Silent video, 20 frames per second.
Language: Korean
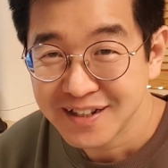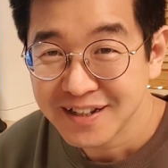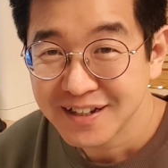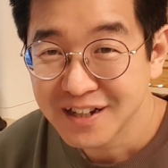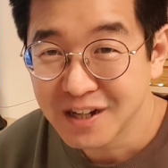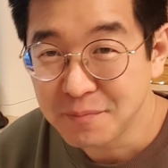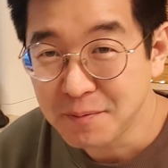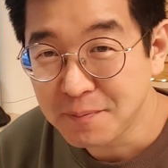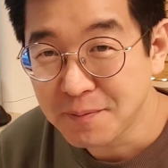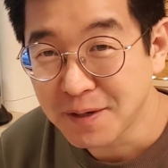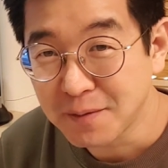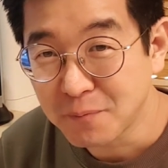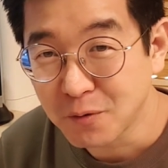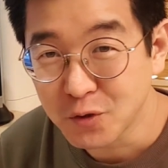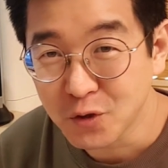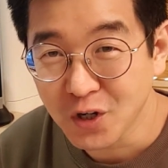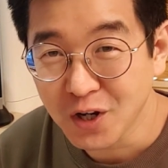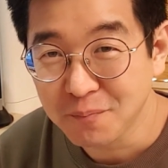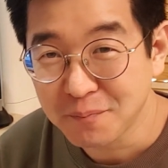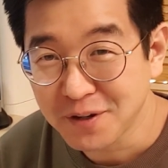커피파는
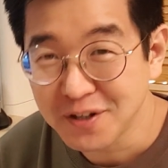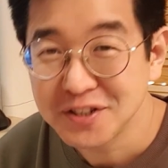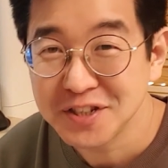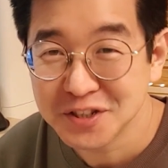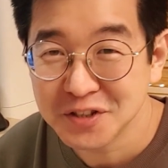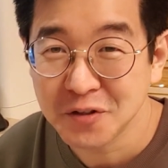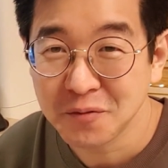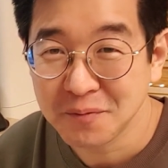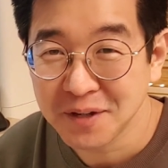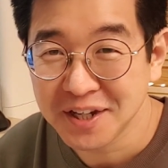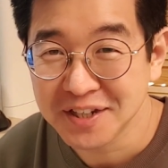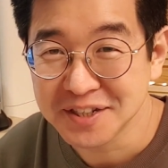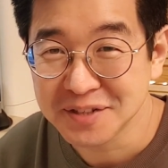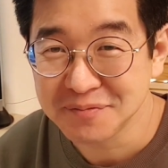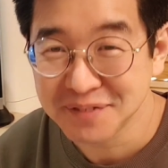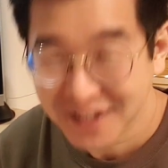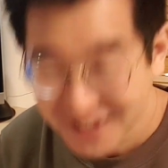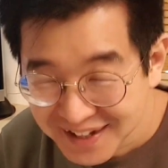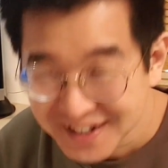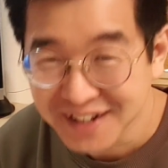포토레퍼
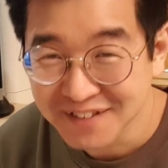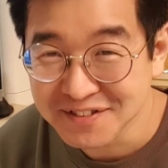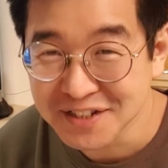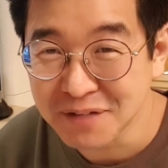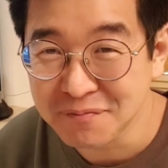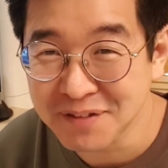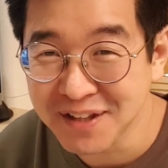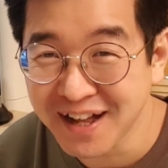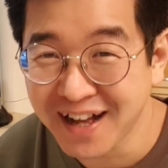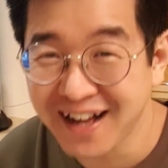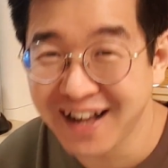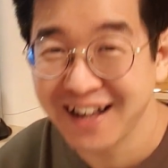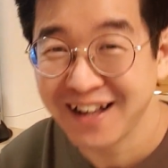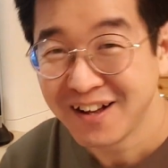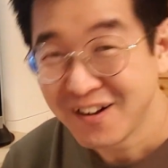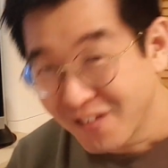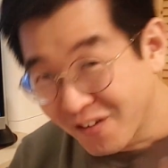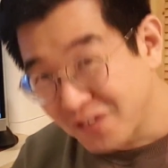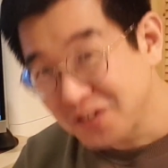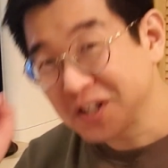신영명이었습니다.
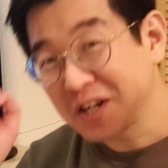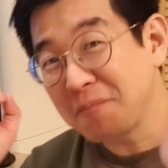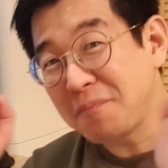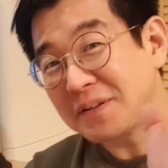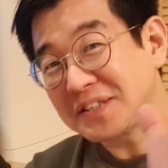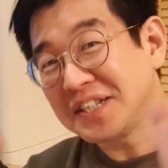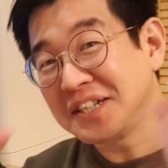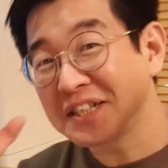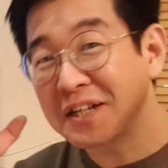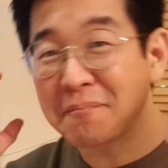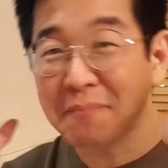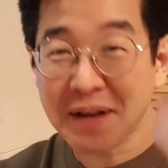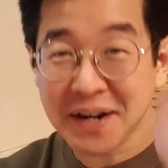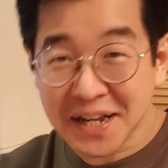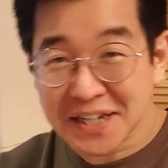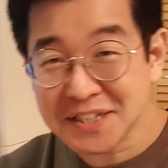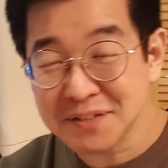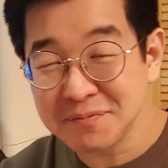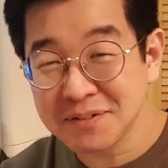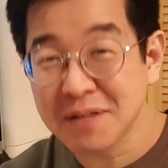감사합니다. 오늘 급해서 영상 빨리
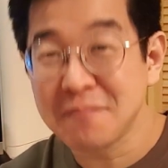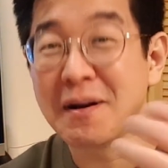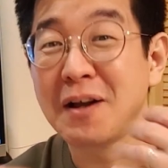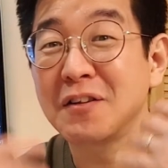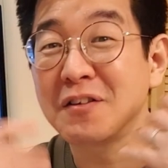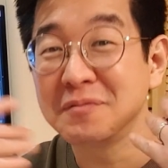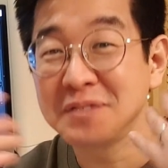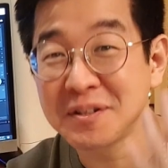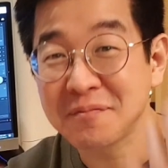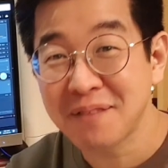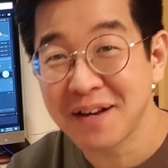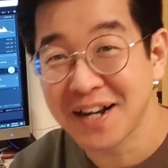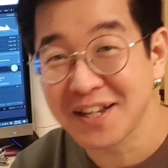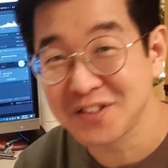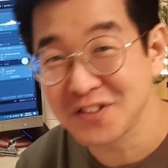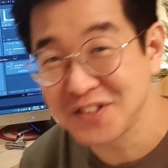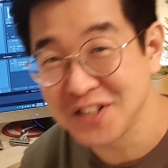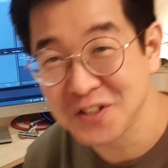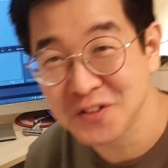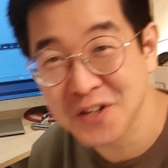했습니다. 말도 엄청 빨랐죠.
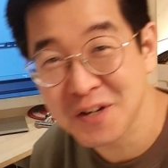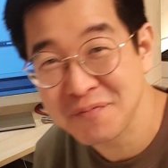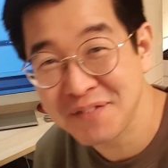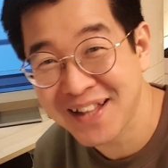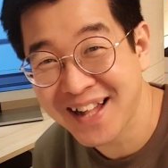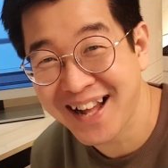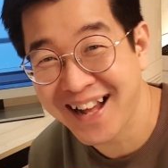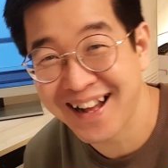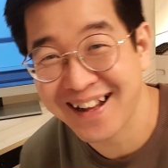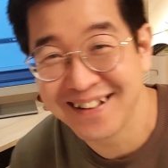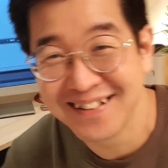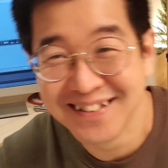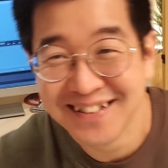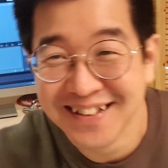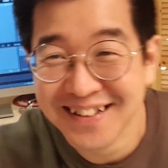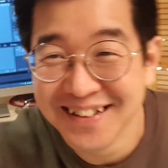죄송합니다.